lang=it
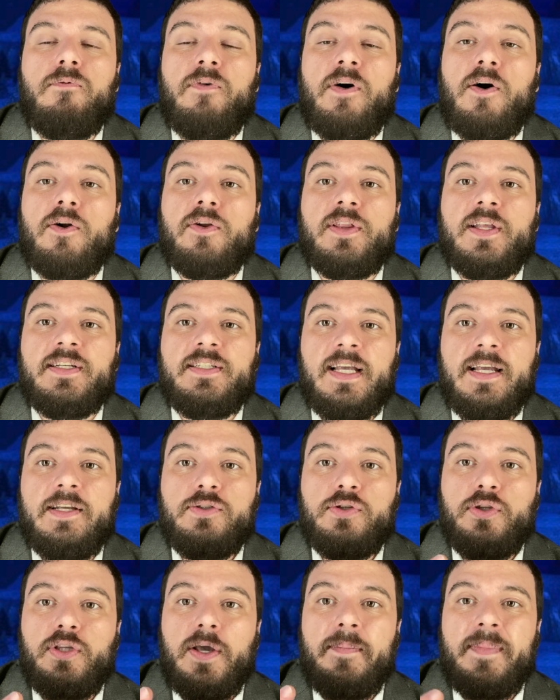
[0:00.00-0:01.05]
un forte
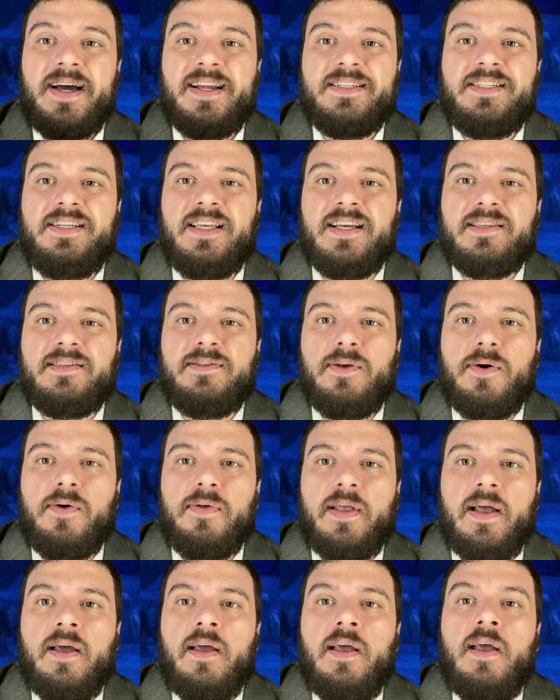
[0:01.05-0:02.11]
senso di
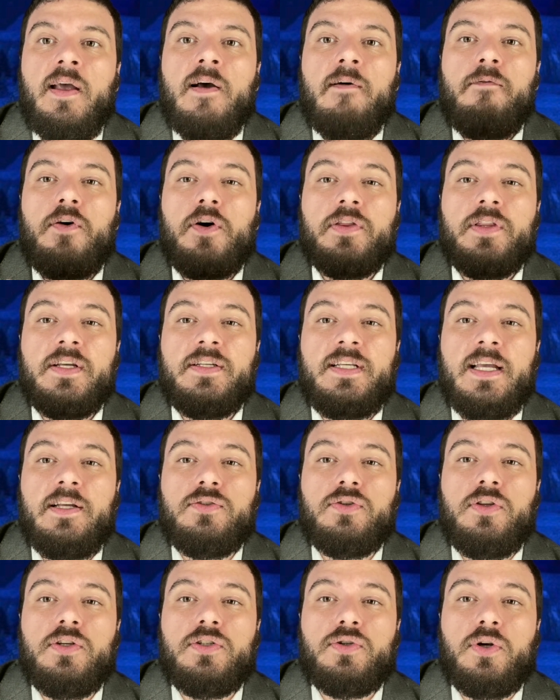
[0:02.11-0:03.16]
emarginazione forte
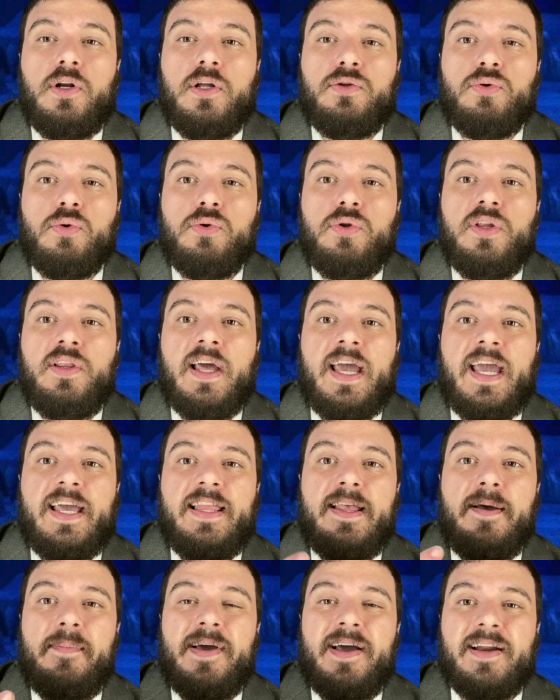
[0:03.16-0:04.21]
senso di solitudine
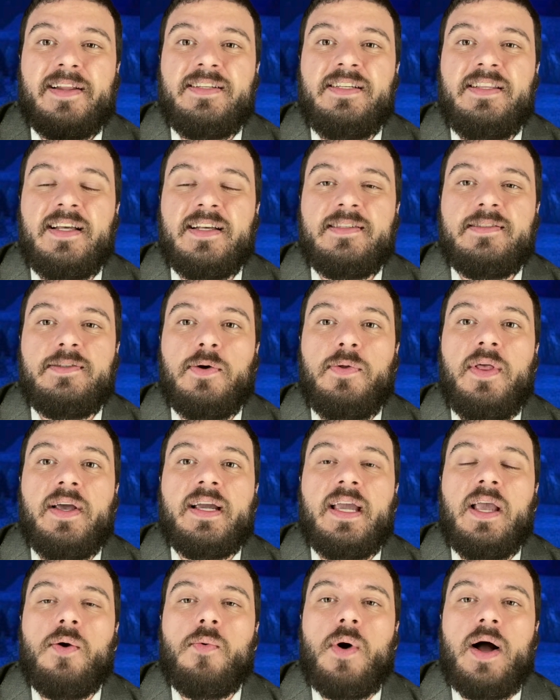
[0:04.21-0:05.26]
ed emarginazione
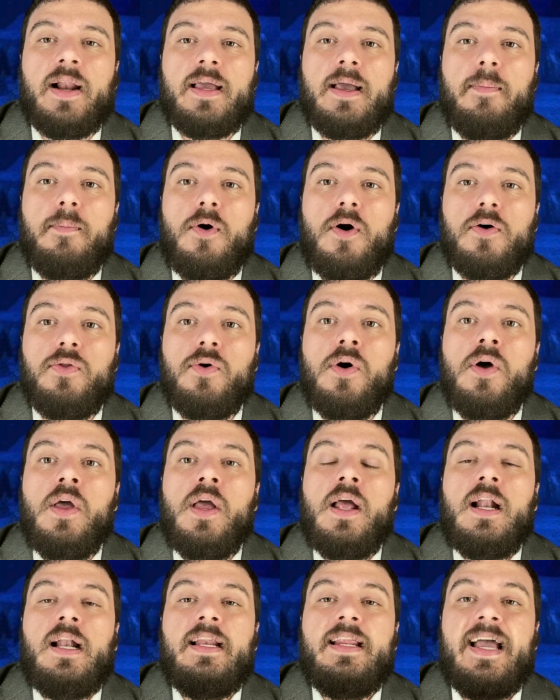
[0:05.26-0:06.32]
che in qualche modo
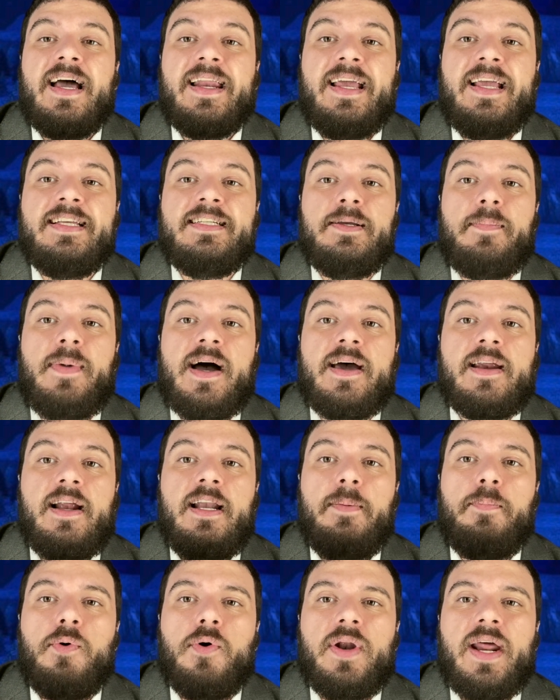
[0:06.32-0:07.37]
li ha resi, barra
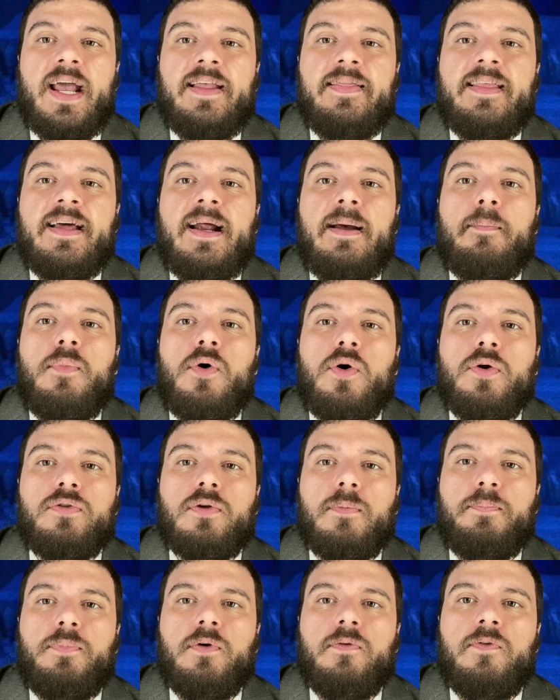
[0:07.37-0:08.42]
li può rendere,
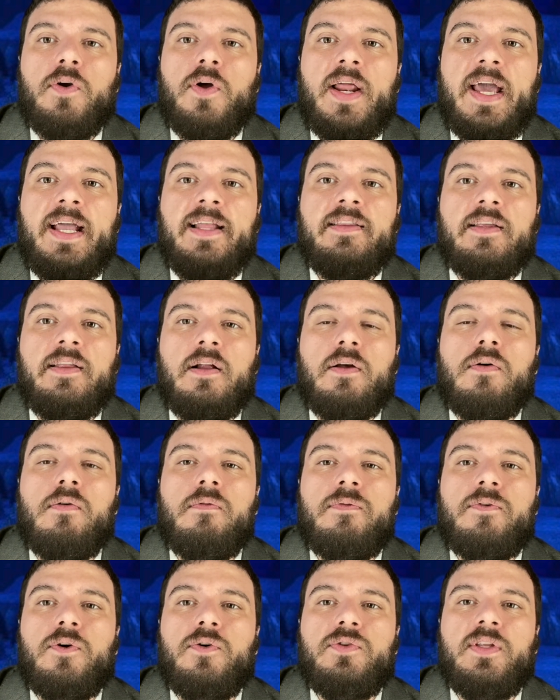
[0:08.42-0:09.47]
molto più violenti nei
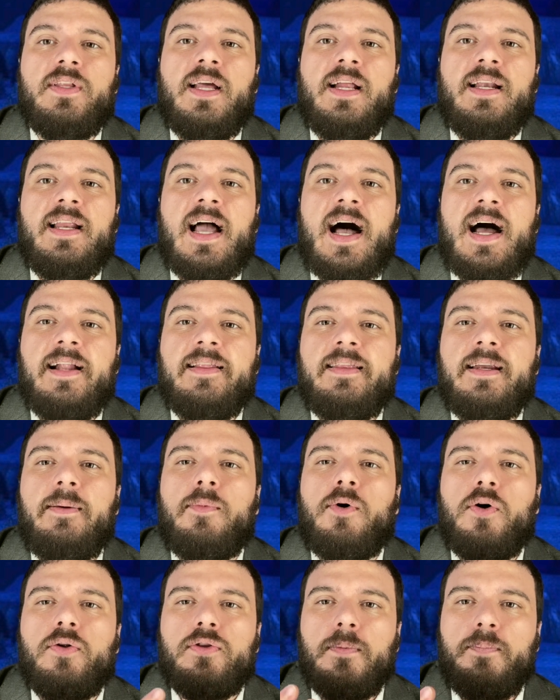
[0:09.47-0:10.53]
confronti degli altri,
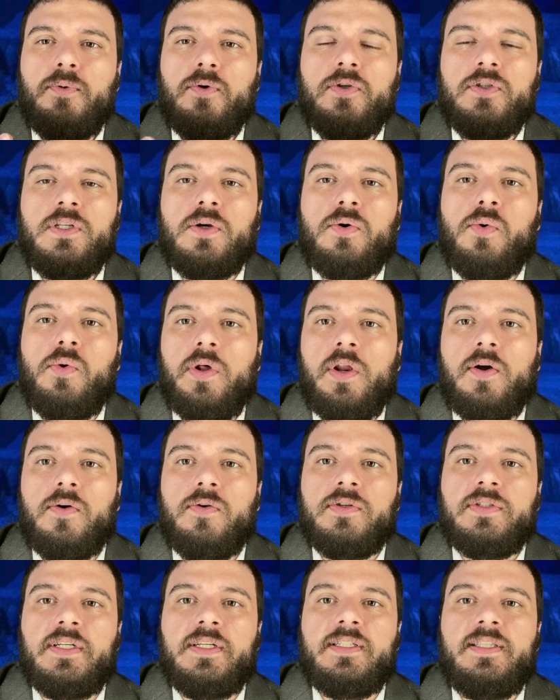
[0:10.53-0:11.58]
molto più insicuri
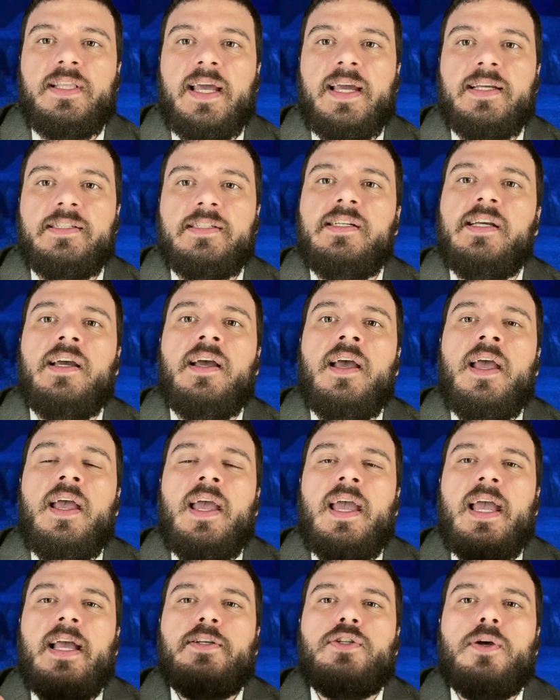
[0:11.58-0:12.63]
con se stessi
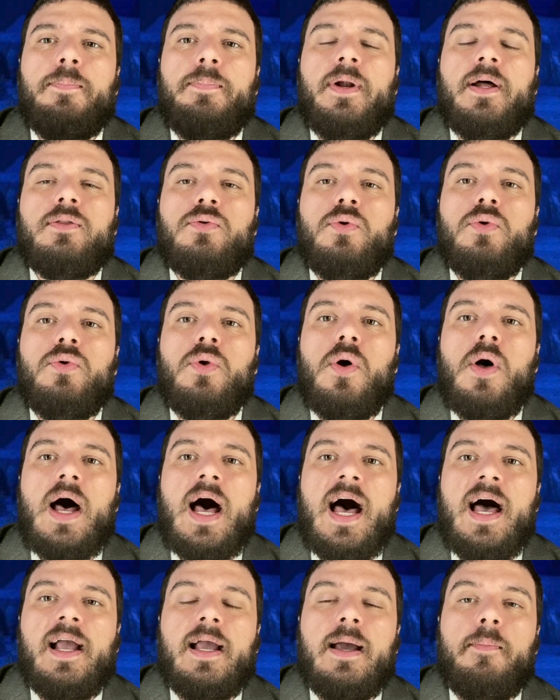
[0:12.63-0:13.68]
e soprattutto
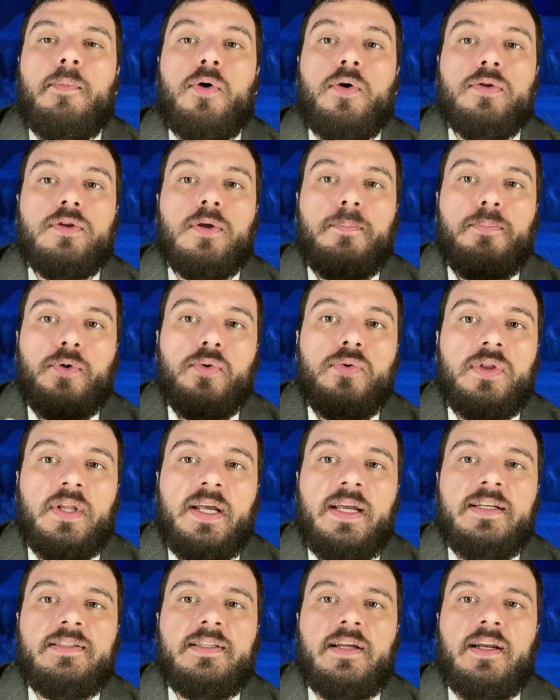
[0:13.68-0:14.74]
anche molto più
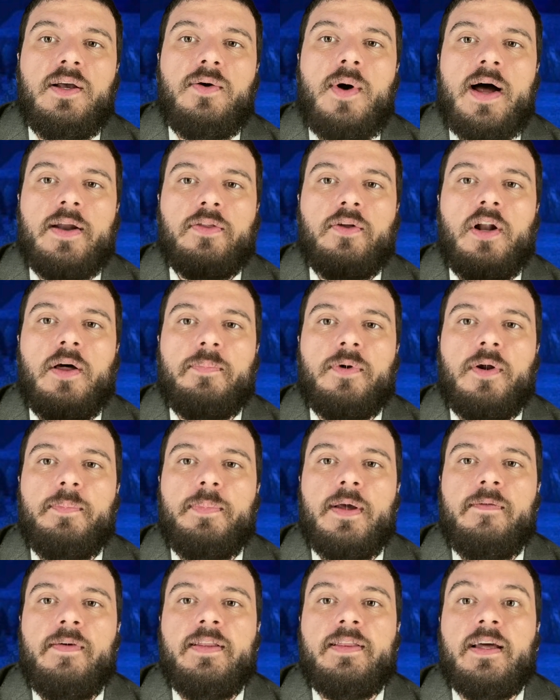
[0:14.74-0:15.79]
tristi riguardo alla
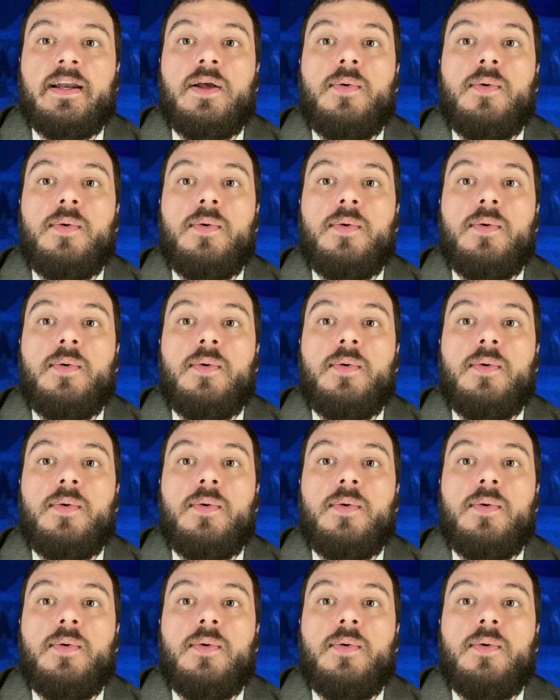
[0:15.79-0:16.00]
propria vita,